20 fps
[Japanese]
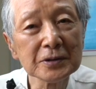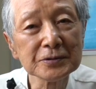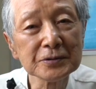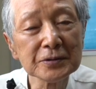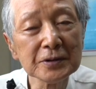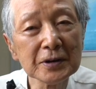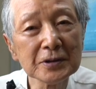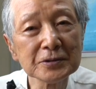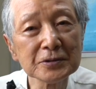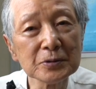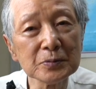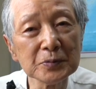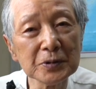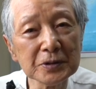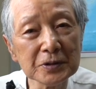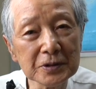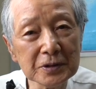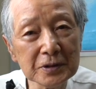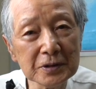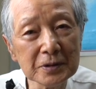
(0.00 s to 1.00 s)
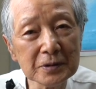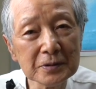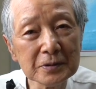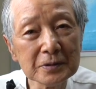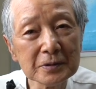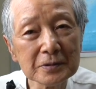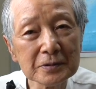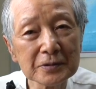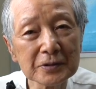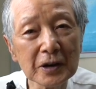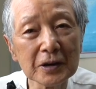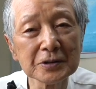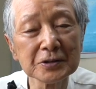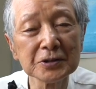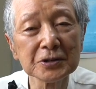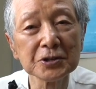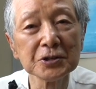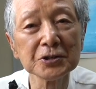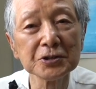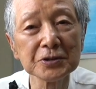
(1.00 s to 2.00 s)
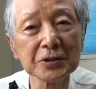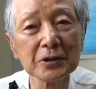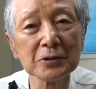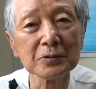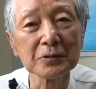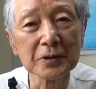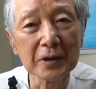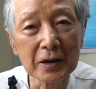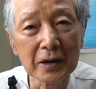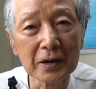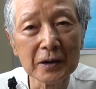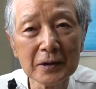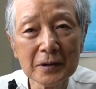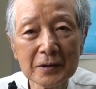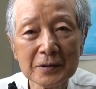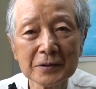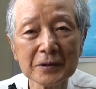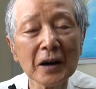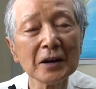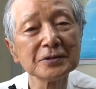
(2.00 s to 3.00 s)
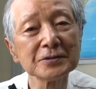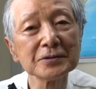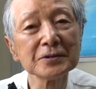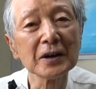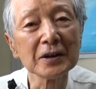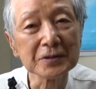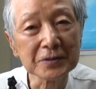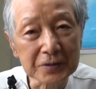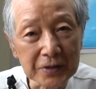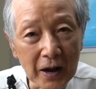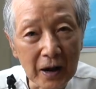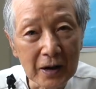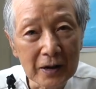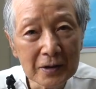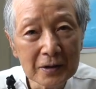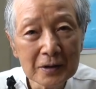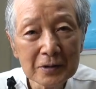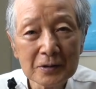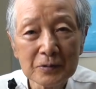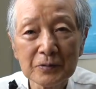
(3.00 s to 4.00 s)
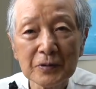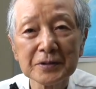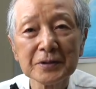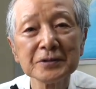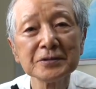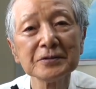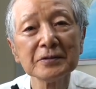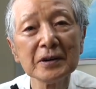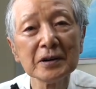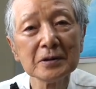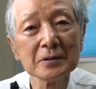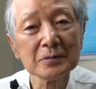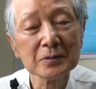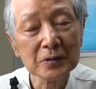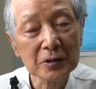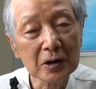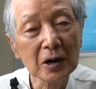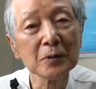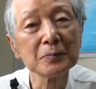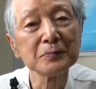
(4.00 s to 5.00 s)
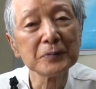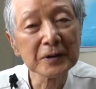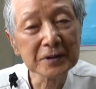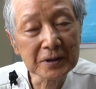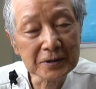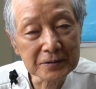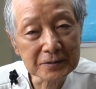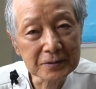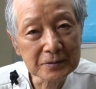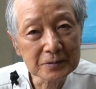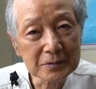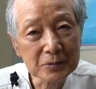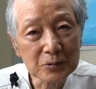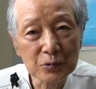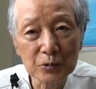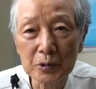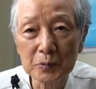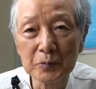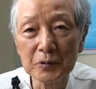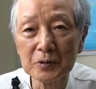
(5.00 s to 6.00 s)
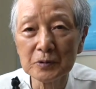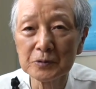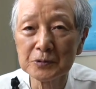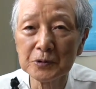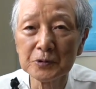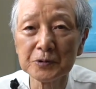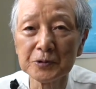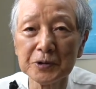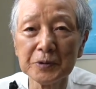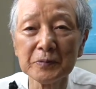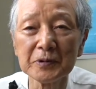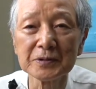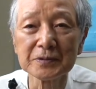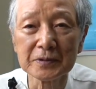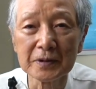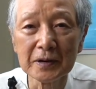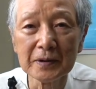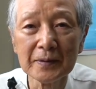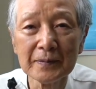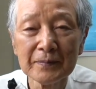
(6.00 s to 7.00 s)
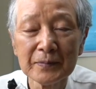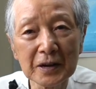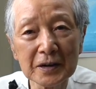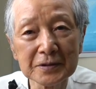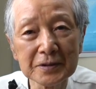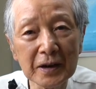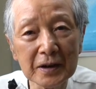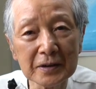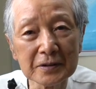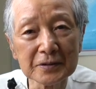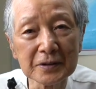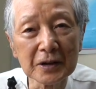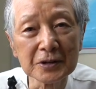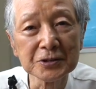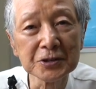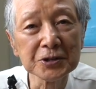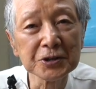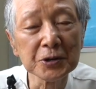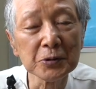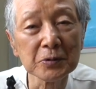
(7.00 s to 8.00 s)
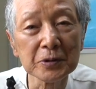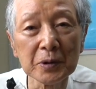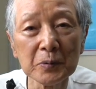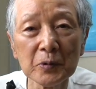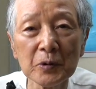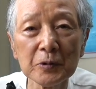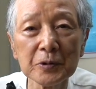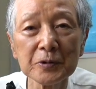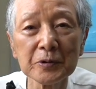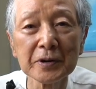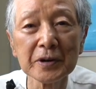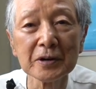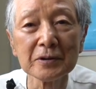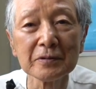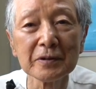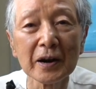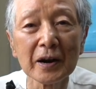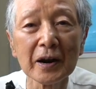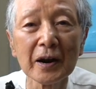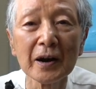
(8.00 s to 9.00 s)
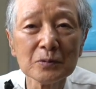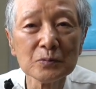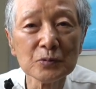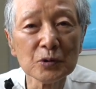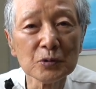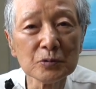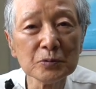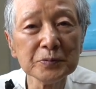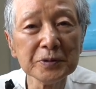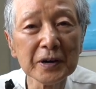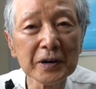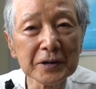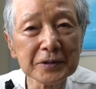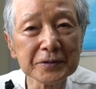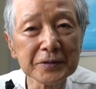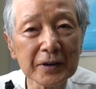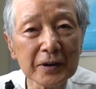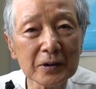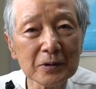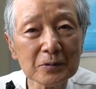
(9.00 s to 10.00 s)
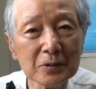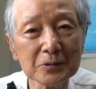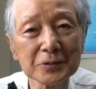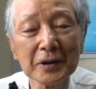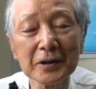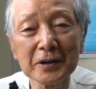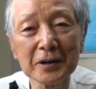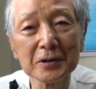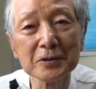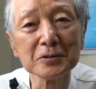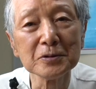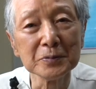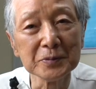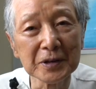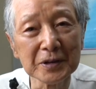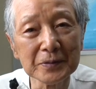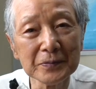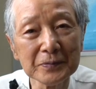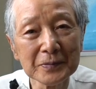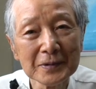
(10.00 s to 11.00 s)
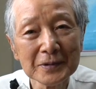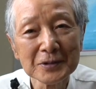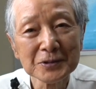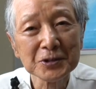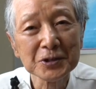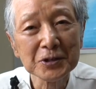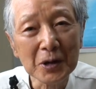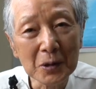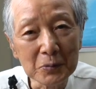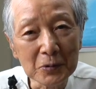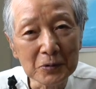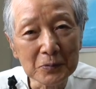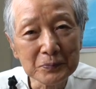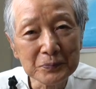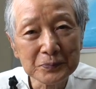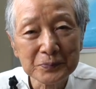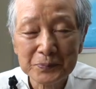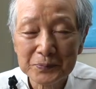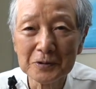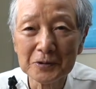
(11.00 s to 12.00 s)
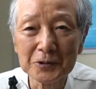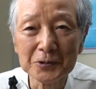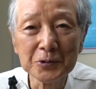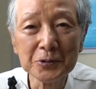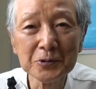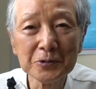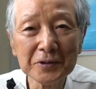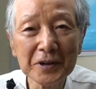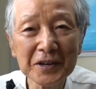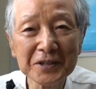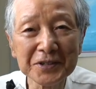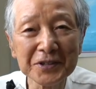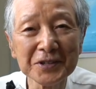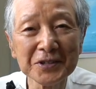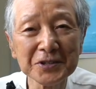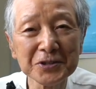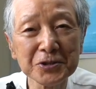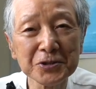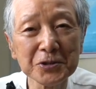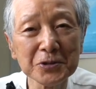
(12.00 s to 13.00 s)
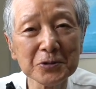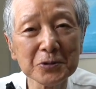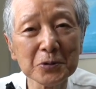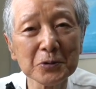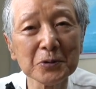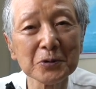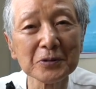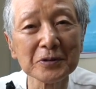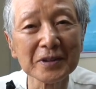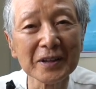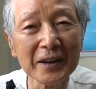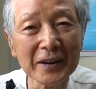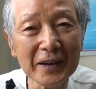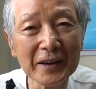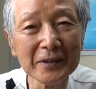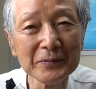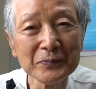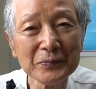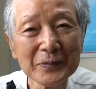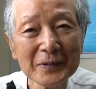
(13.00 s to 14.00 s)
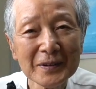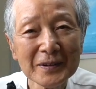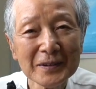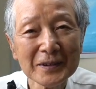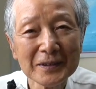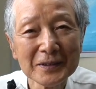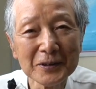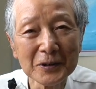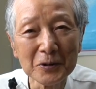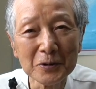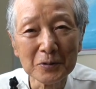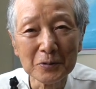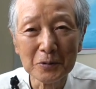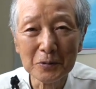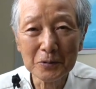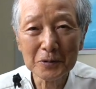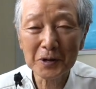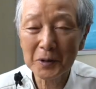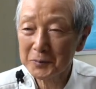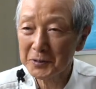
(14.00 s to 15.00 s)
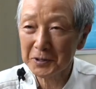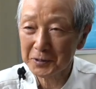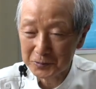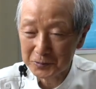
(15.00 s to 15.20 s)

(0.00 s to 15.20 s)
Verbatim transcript: 休みに断食したので夏だった。私はカッパです。これもよく言いますね。だいたい何十キロでも泳げるから、もう海入って、小田原の海、しかも遊泳禁止というところでね、大波